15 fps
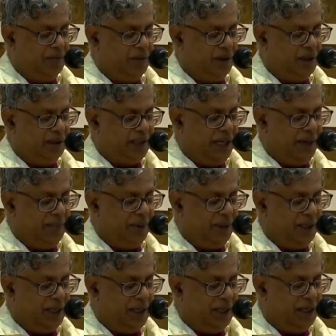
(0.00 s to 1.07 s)
ஒரு
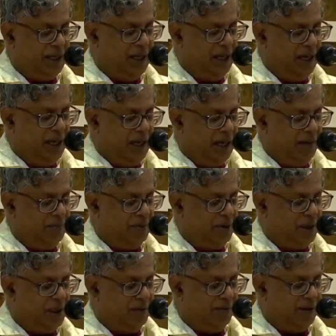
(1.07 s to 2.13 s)
தனிப்பட்ட அன்பு
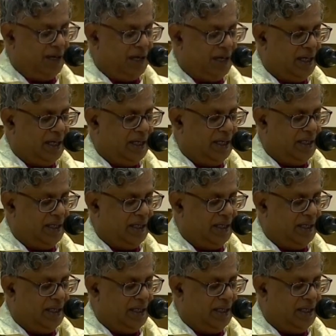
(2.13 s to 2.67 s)
கொண்டவராக